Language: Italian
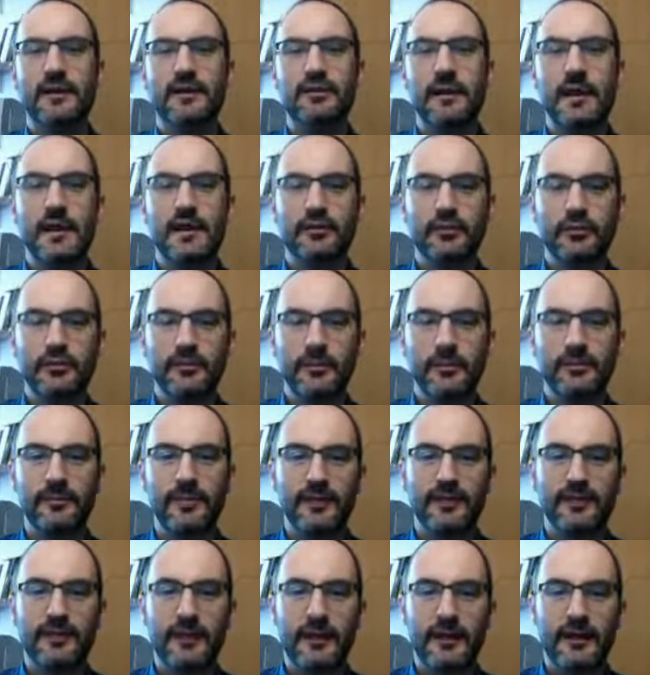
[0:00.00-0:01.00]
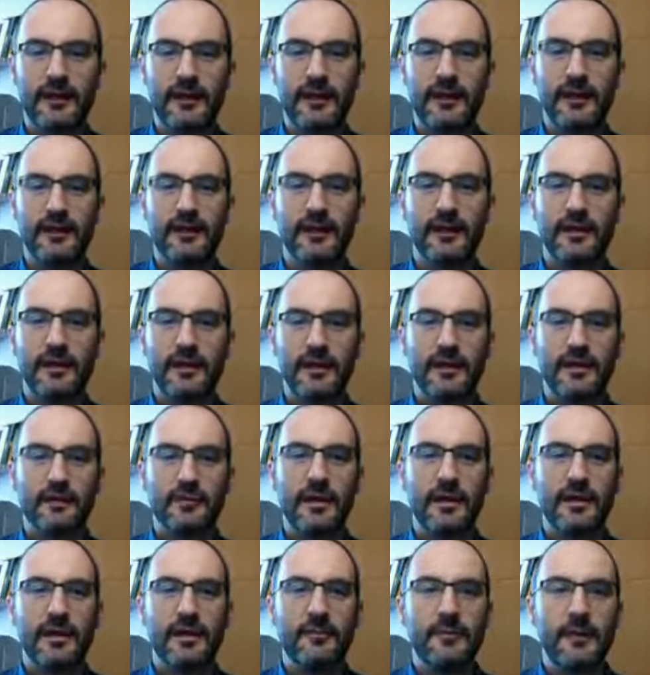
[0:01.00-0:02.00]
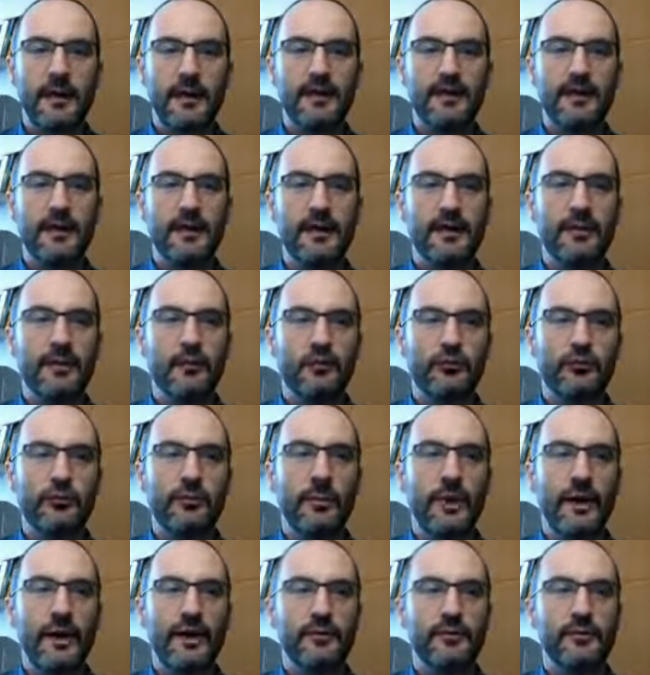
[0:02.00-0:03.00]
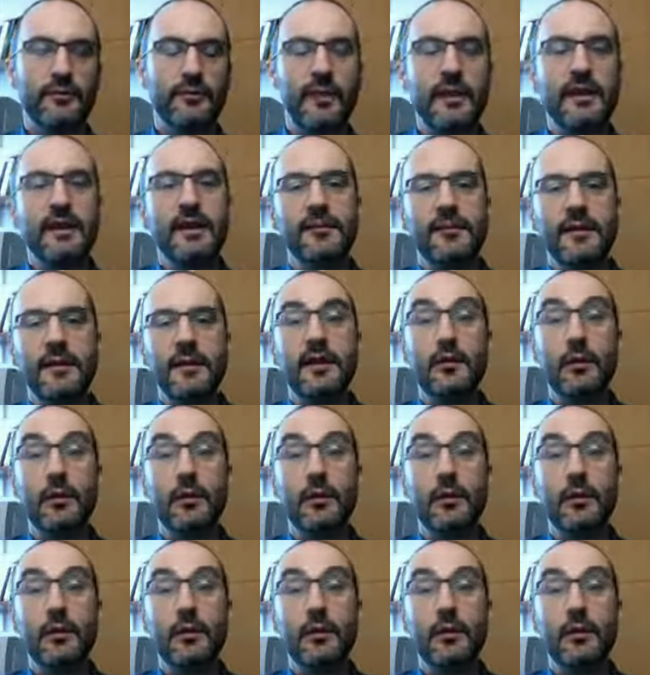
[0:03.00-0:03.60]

Beh, possiamo pensare che banalmente ho superato i miei limiti,